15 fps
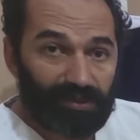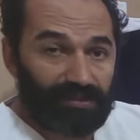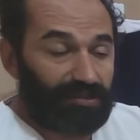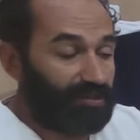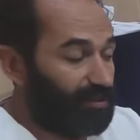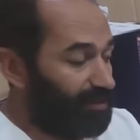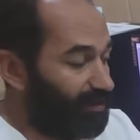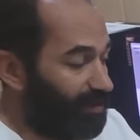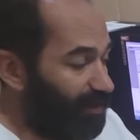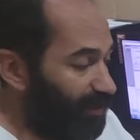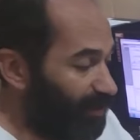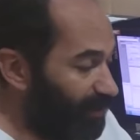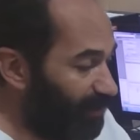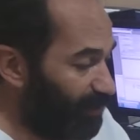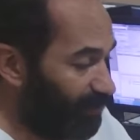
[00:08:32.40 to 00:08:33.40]
bir
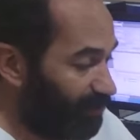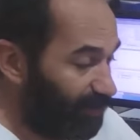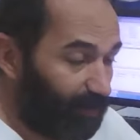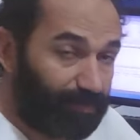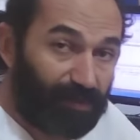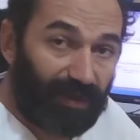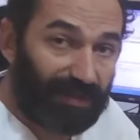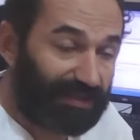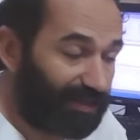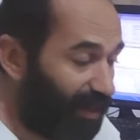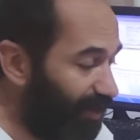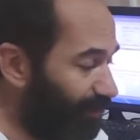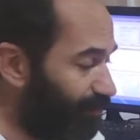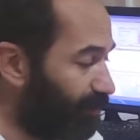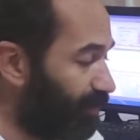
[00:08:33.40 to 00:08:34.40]
e, yapıya
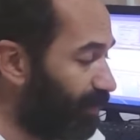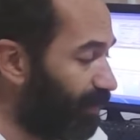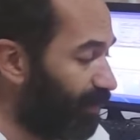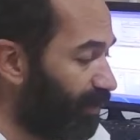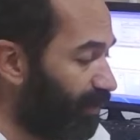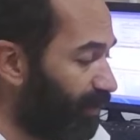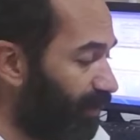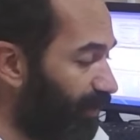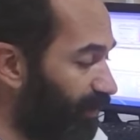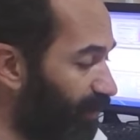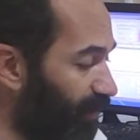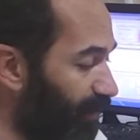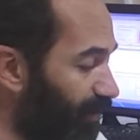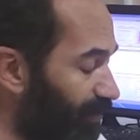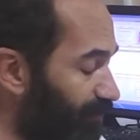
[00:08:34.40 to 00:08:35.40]
sahip
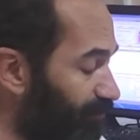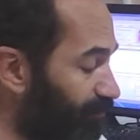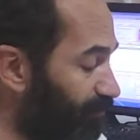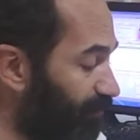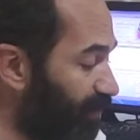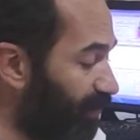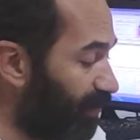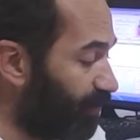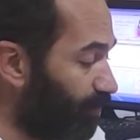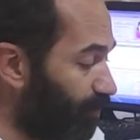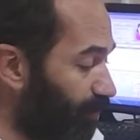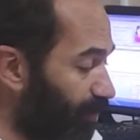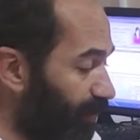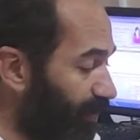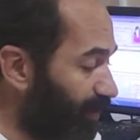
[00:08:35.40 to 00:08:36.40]
e, direkt
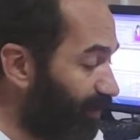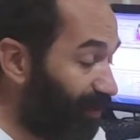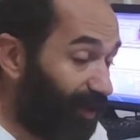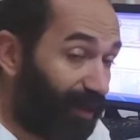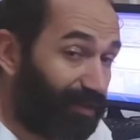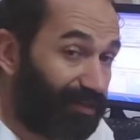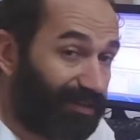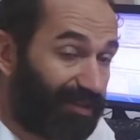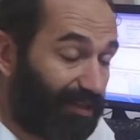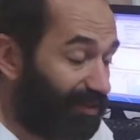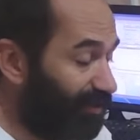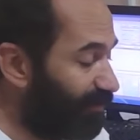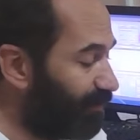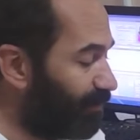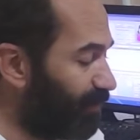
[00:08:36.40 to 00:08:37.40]
olarak
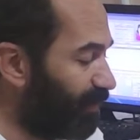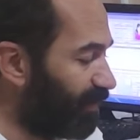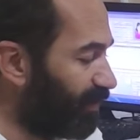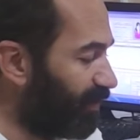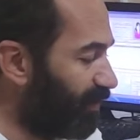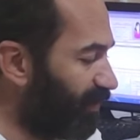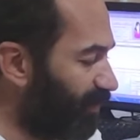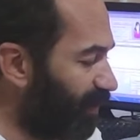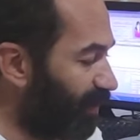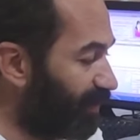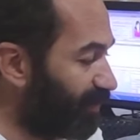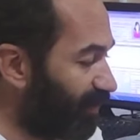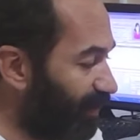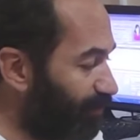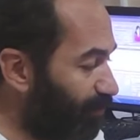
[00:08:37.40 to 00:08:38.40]
laksatif bir e,
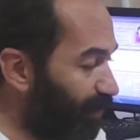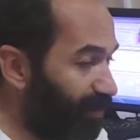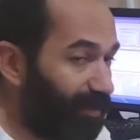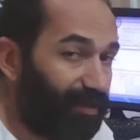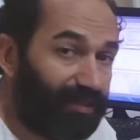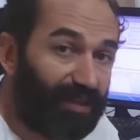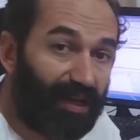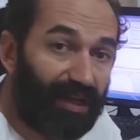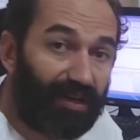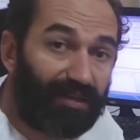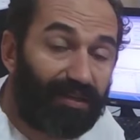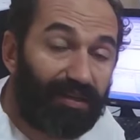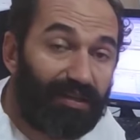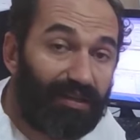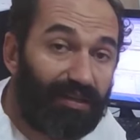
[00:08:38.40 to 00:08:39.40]
etken madde. Diğer
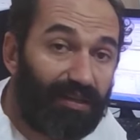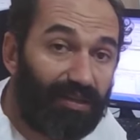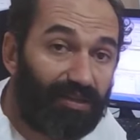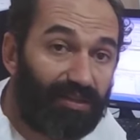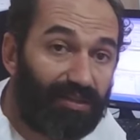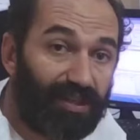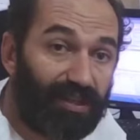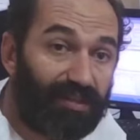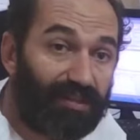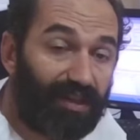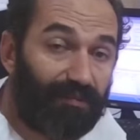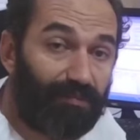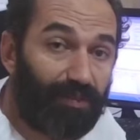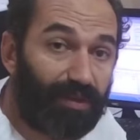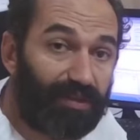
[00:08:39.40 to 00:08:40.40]
ilacın
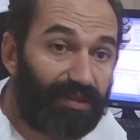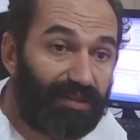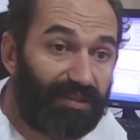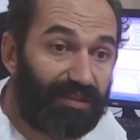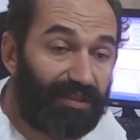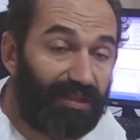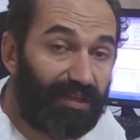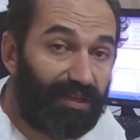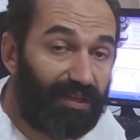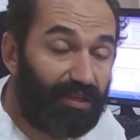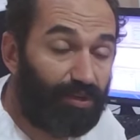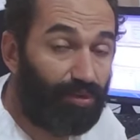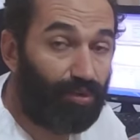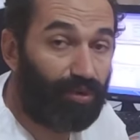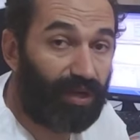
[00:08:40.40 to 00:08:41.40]
etken maddesi de
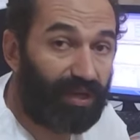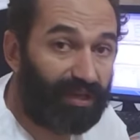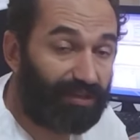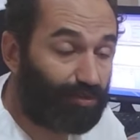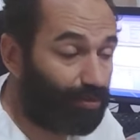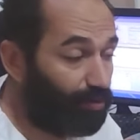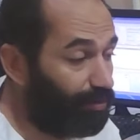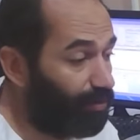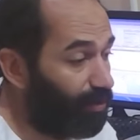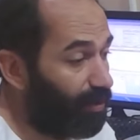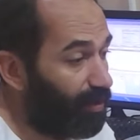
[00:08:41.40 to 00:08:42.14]
yonaheksol.